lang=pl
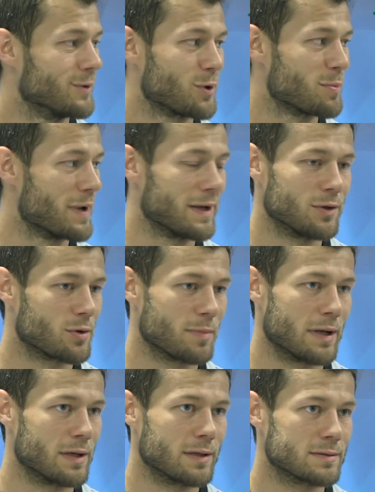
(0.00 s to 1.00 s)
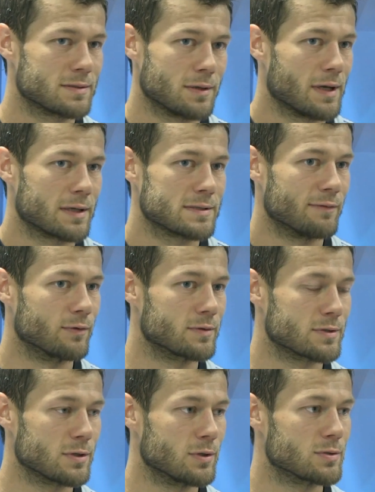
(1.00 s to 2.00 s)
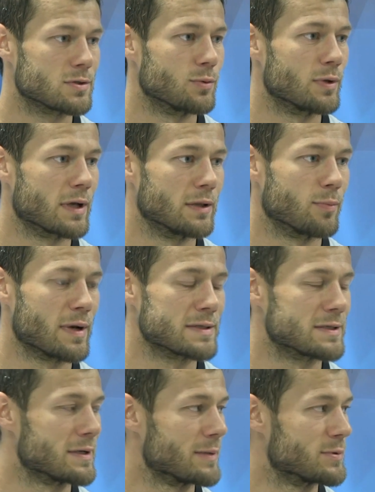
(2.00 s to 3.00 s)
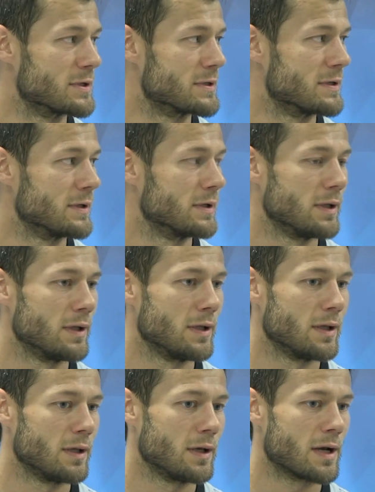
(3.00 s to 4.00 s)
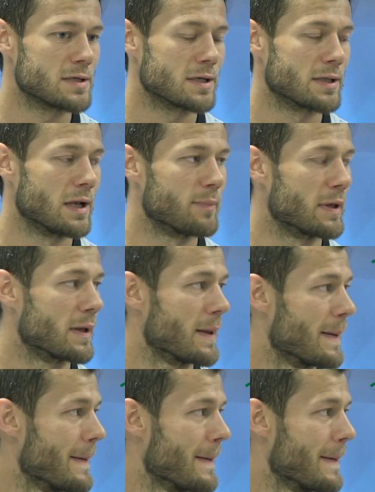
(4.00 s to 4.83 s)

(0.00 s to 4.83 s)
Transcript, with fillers: normalnie, normalnie. To jak zawód, co, co weekend do pracy trzeba przyjść i, i, i grać jak najlepiej.